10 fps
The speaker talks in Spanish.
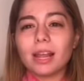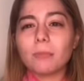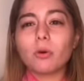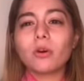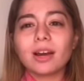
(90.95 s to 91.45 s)
la
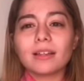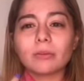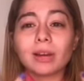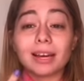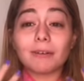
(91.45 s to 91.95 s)
esponja
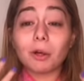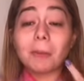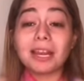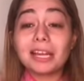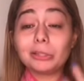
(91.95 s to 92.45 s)
da un acabado
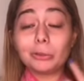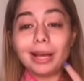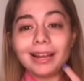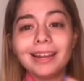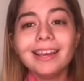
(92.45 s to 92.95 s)
más
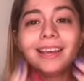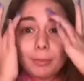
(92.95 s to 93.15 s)
natural.